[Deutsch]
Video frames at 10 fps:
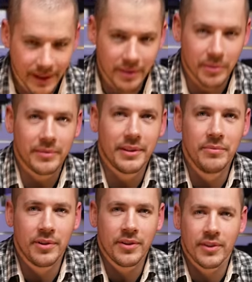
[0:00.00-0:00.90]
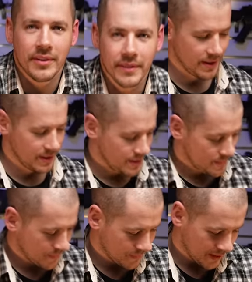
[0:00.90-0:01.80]
Dann machen wir in 14, ne? wa?
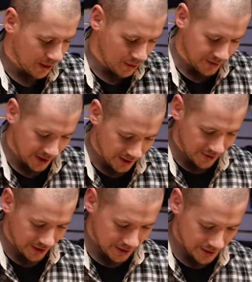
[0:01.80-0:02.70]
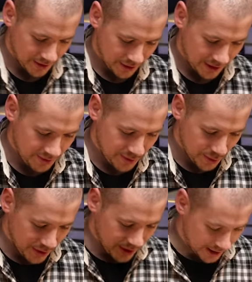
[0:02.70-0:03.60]
Woraus? Aufreißigen
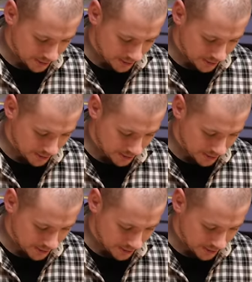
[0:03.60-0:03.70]
Review-Kram.